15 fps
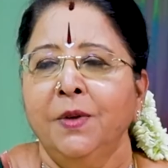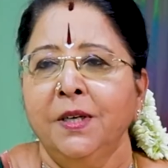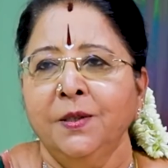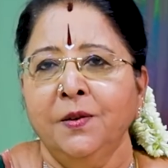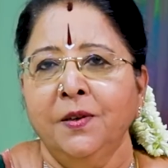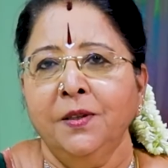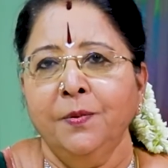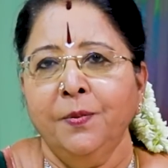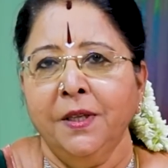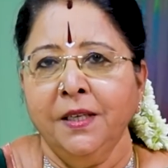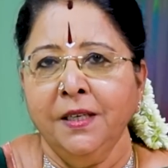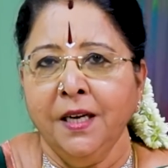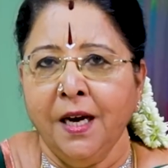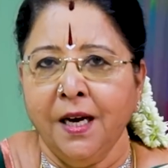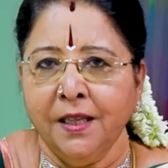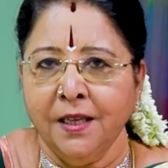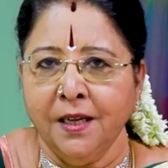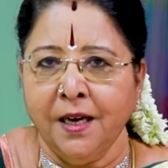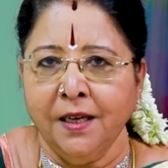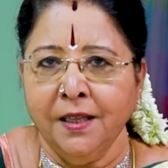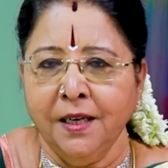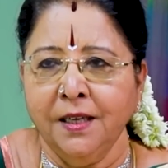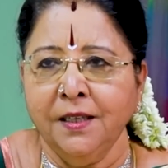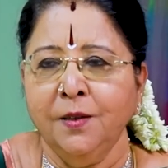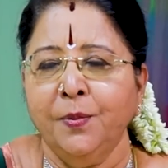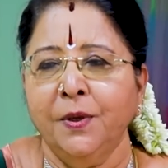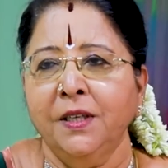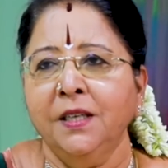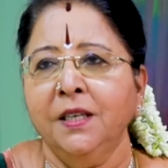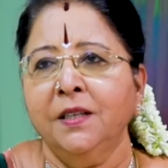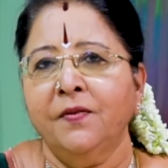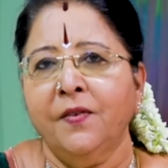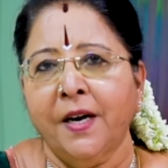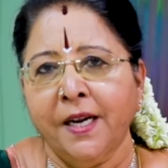ப்ளஸ் வந்து பார்த்திங்கன்னா அதை அதுலேருந்து பார்த்திங்கன்னா அந்த